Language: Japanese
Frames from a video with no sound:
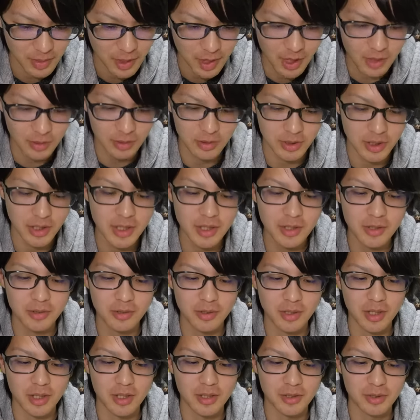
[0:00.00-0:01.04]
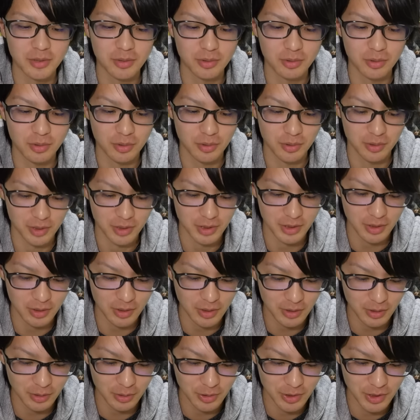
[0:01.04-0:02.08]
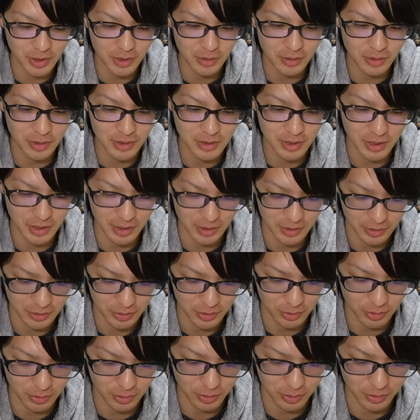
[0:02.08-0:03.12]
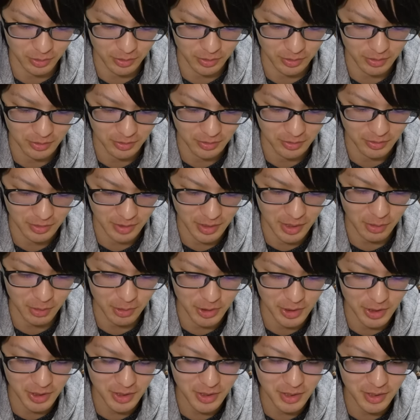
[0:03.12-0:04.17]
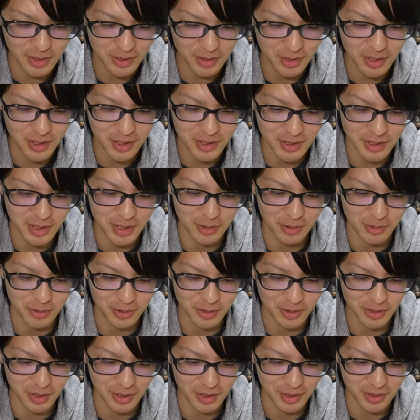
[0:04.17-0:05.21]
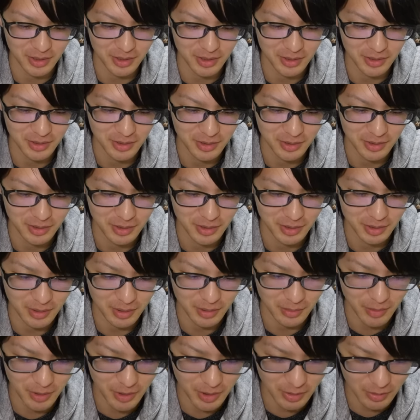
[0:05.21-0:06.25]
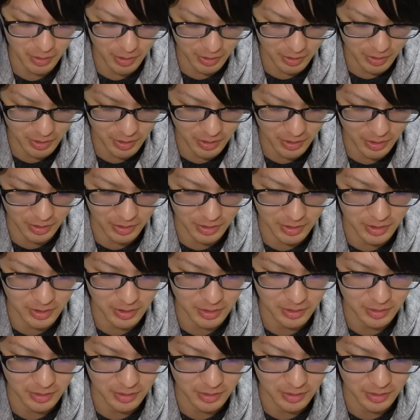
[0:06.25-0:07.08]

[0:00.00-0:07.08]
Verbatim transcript: あと、勢力の話、ちょっと、知ってる方教えてください。ちょっと、あれ教えて。何勢力って。未だに分かってないからさ。